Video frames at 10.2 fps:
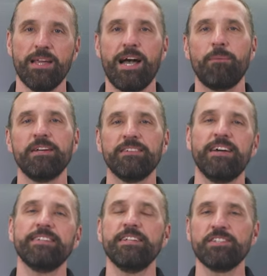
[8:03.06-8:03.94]
Aber ihr
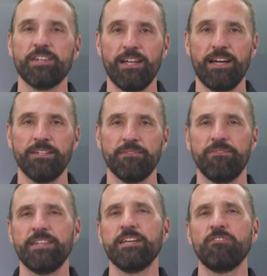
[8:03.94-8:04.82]
seid ja nicht alleine.
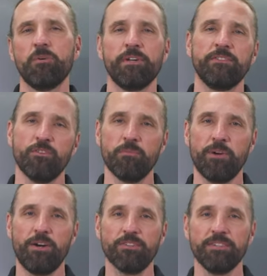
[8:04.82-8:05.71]
Wenn ihr Informationen
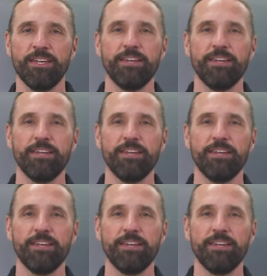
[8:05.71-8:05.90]
braucht,